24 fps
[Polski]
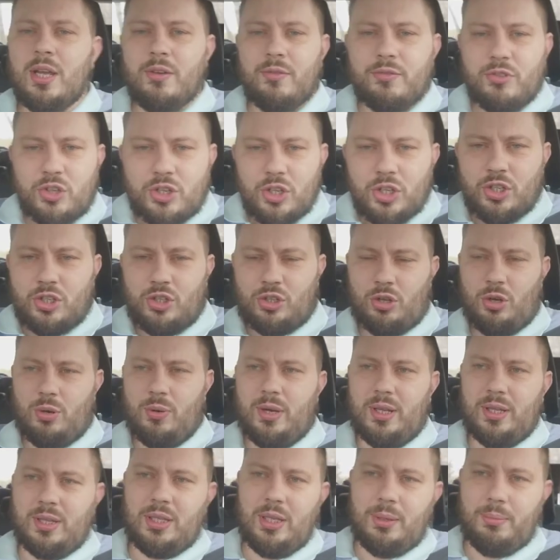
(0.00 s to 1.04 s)
wszystko
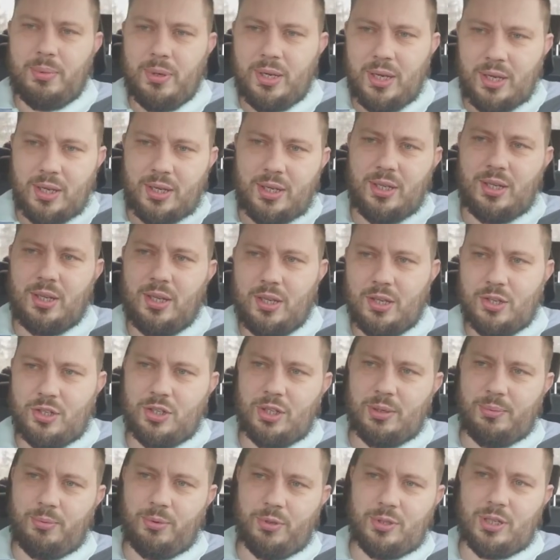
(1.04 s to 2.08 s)
ładnie, pięknie,
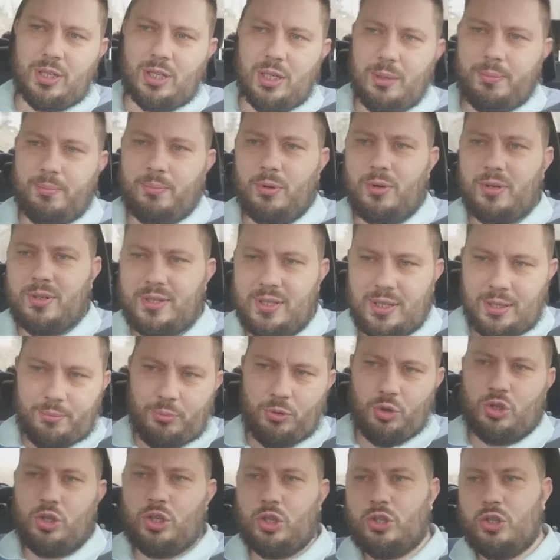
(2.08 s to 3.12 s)
jeżdżę po całej Polsce,
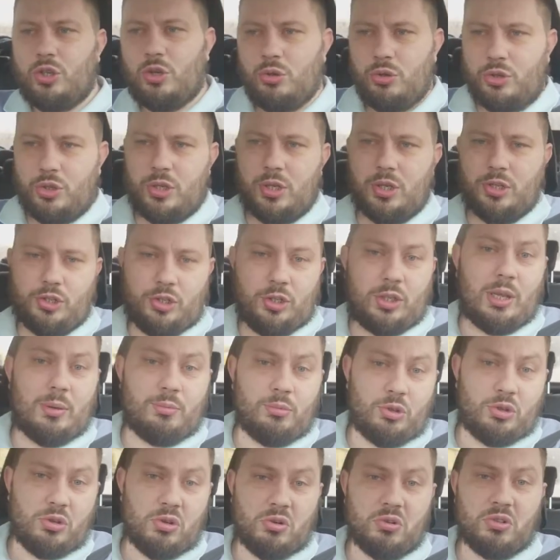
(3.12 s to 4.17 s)
piszę książkę, czytam
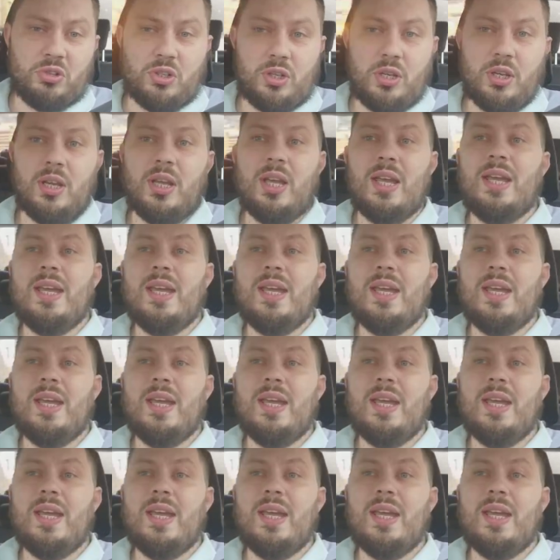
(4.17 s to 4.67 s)
książki,